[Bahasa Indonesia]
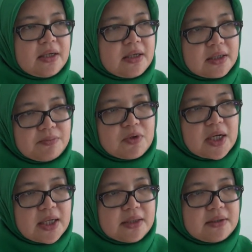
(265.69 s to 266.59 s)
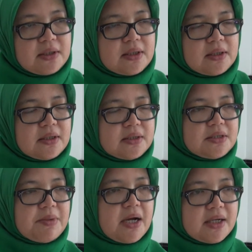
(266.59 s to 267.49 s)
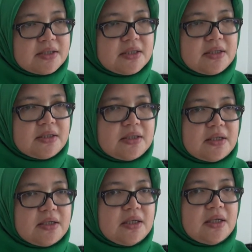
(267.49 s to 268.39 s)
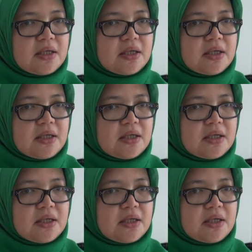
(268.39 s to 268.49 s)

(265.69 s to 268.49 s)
uh, kebugaran uh, jemaah haji jadi